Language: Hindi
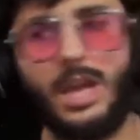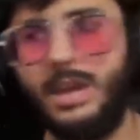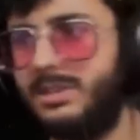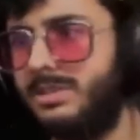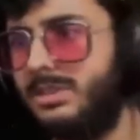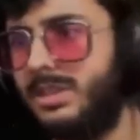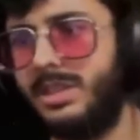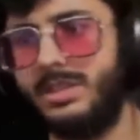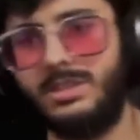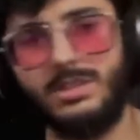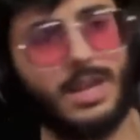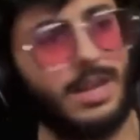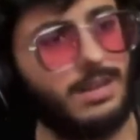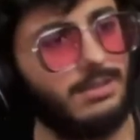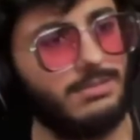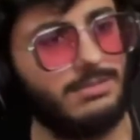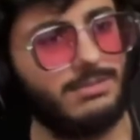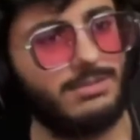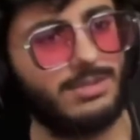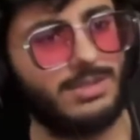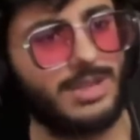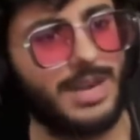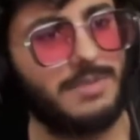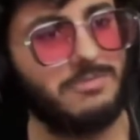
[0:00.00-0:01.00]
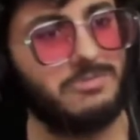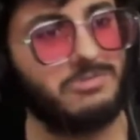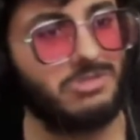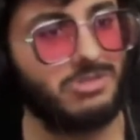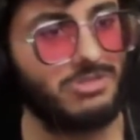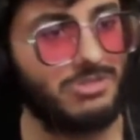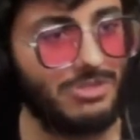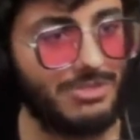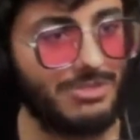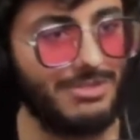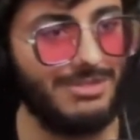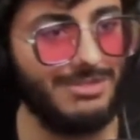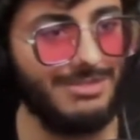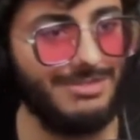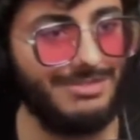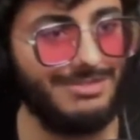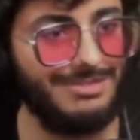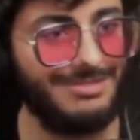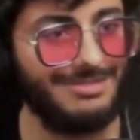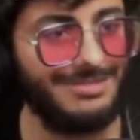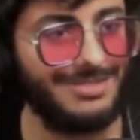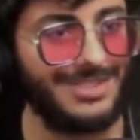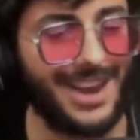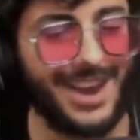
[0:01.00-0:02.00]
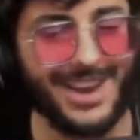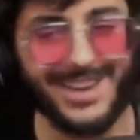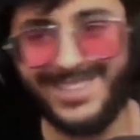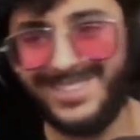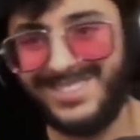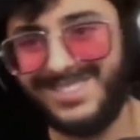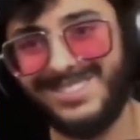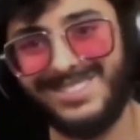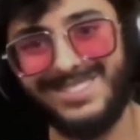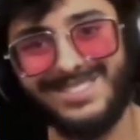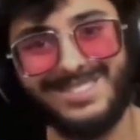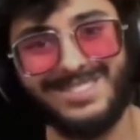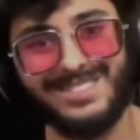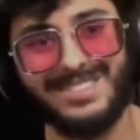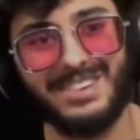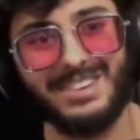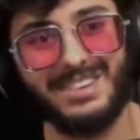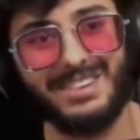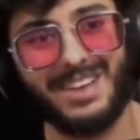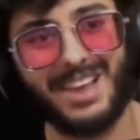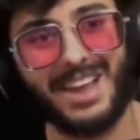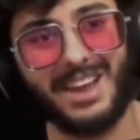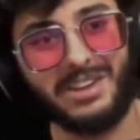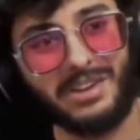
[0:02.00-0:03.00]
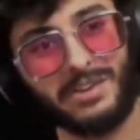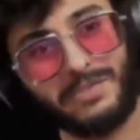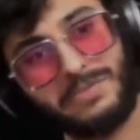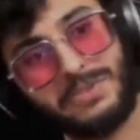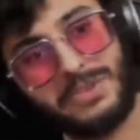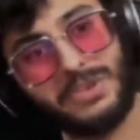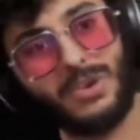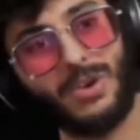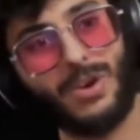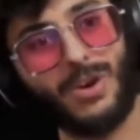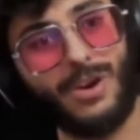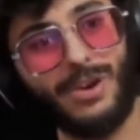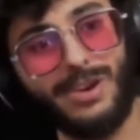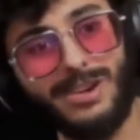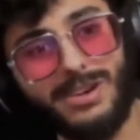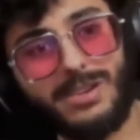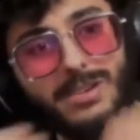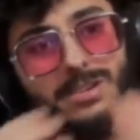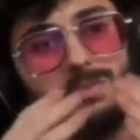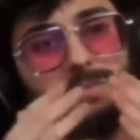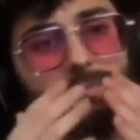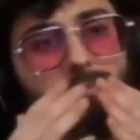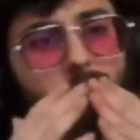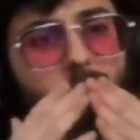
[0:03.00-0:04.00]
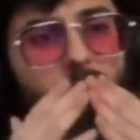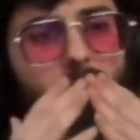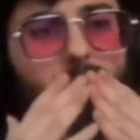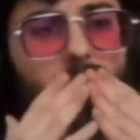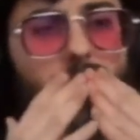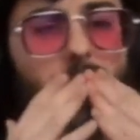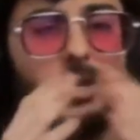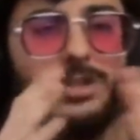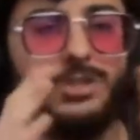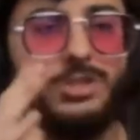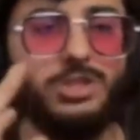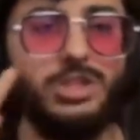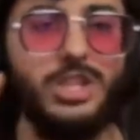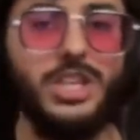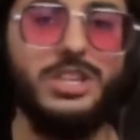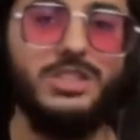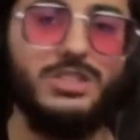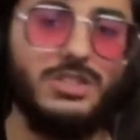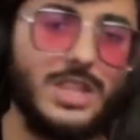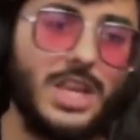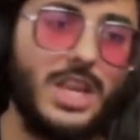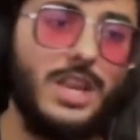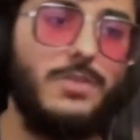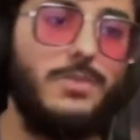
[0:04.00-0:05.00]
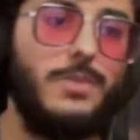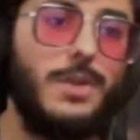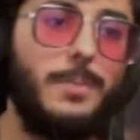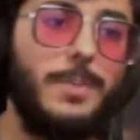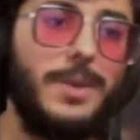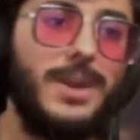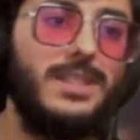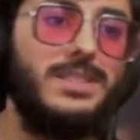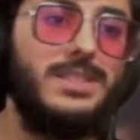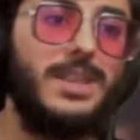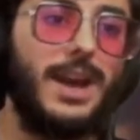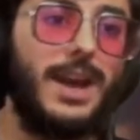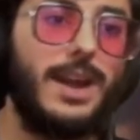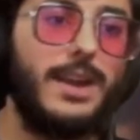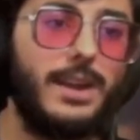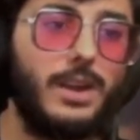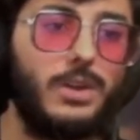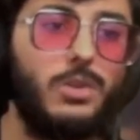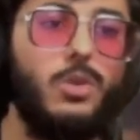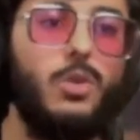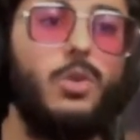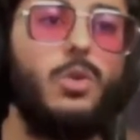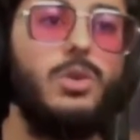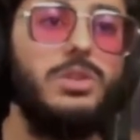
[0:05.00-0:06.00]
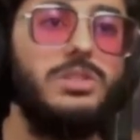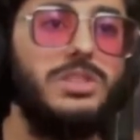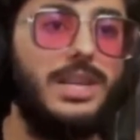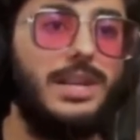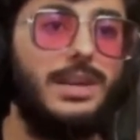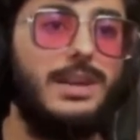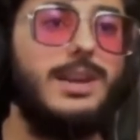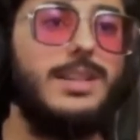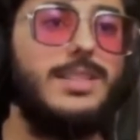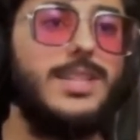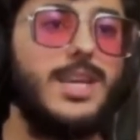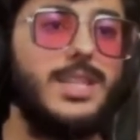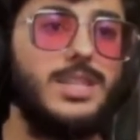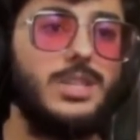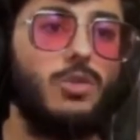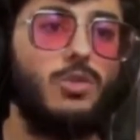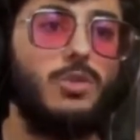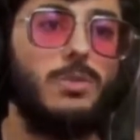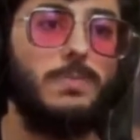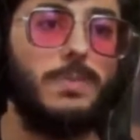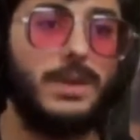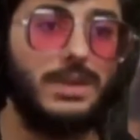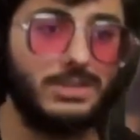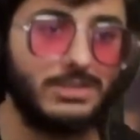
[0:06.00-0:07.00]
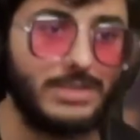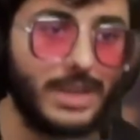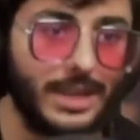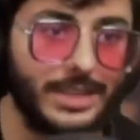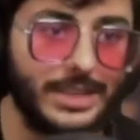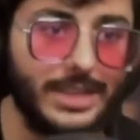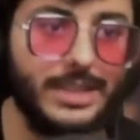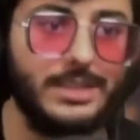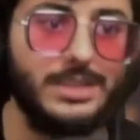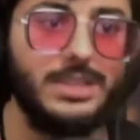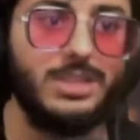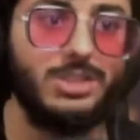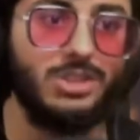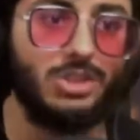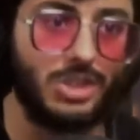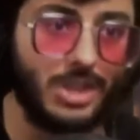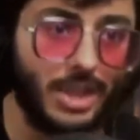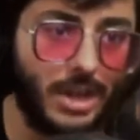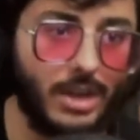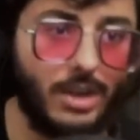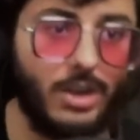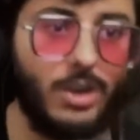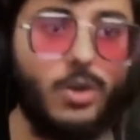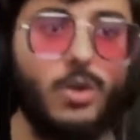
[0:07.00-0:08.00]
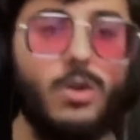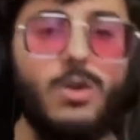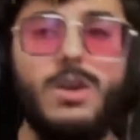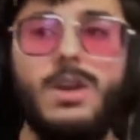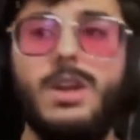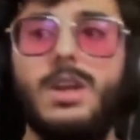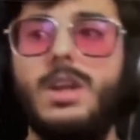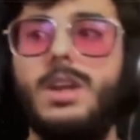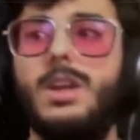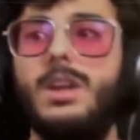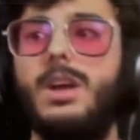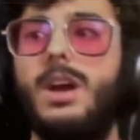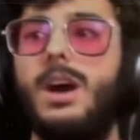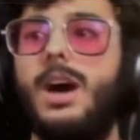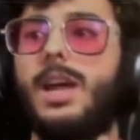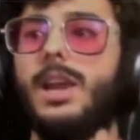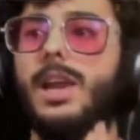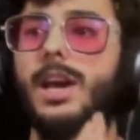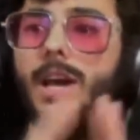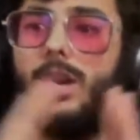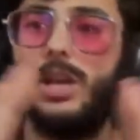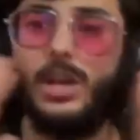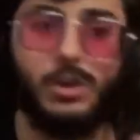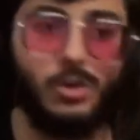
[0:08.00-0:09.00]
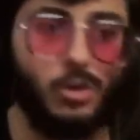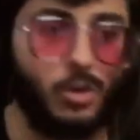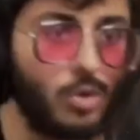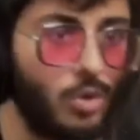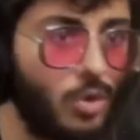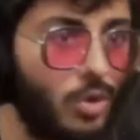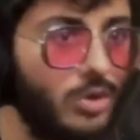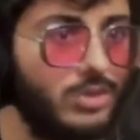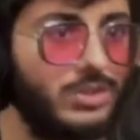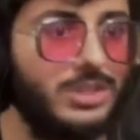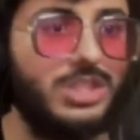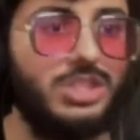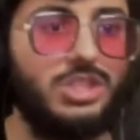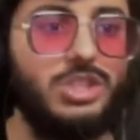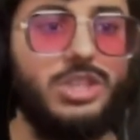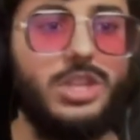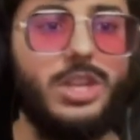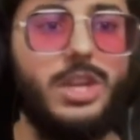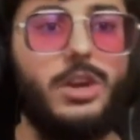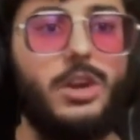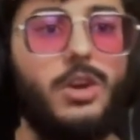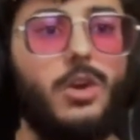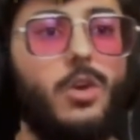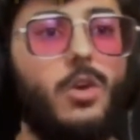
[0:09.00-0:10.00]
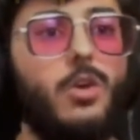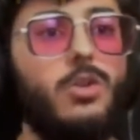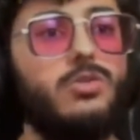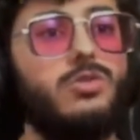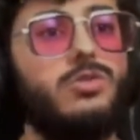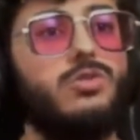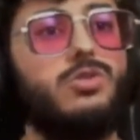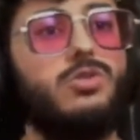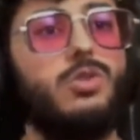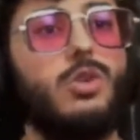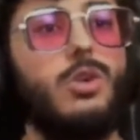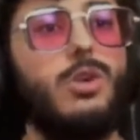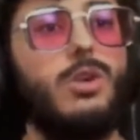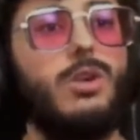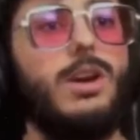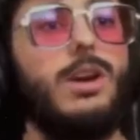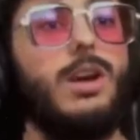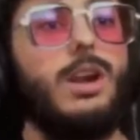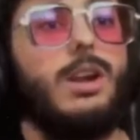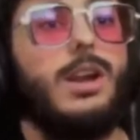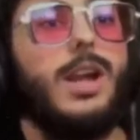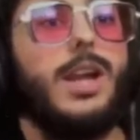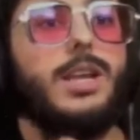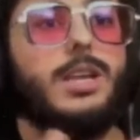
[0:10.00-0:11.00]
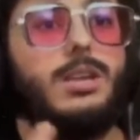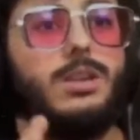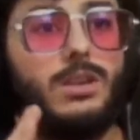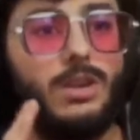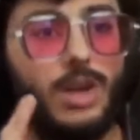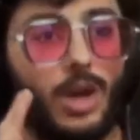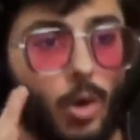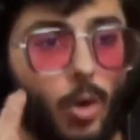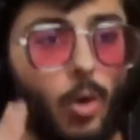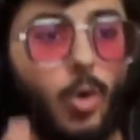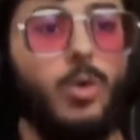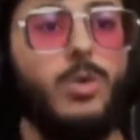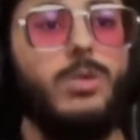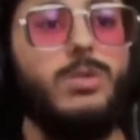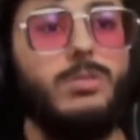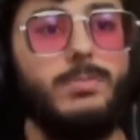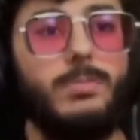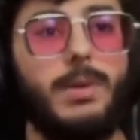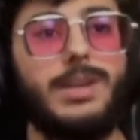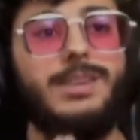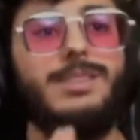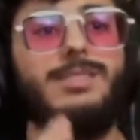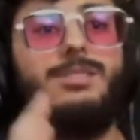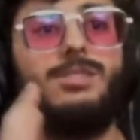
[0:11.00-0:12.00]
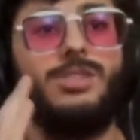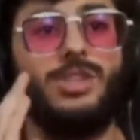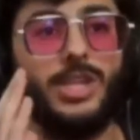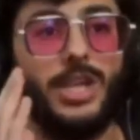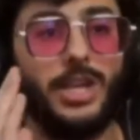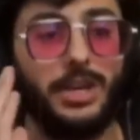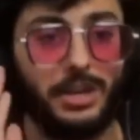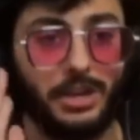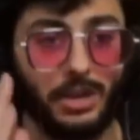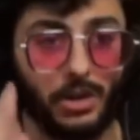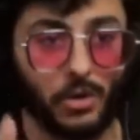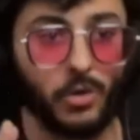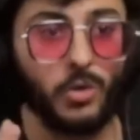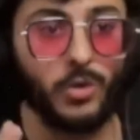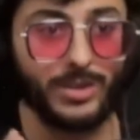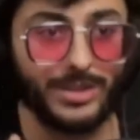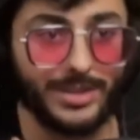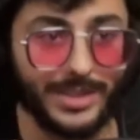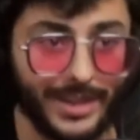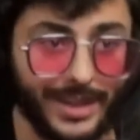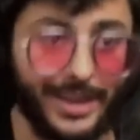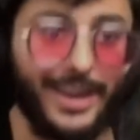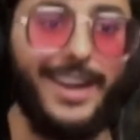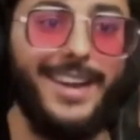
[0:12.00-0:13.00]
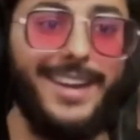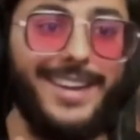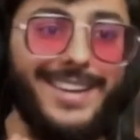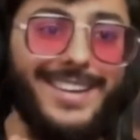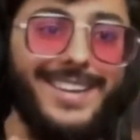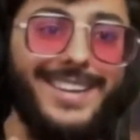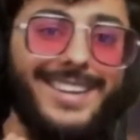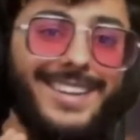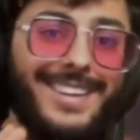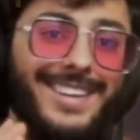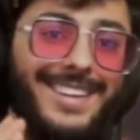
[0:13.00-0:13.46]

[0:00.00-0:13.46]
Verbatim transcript: खैर इसी के साथ टाइम टू गो गाइस आई लव यू ऑल स्टे सेफ अपना ध्यान रखो कोई दिक्कत आती है कोई परेशानी आती है शेयर करो अलग अलग उन लोगों से शेयर करो जो करना है करो बट शेयर करो ठीक है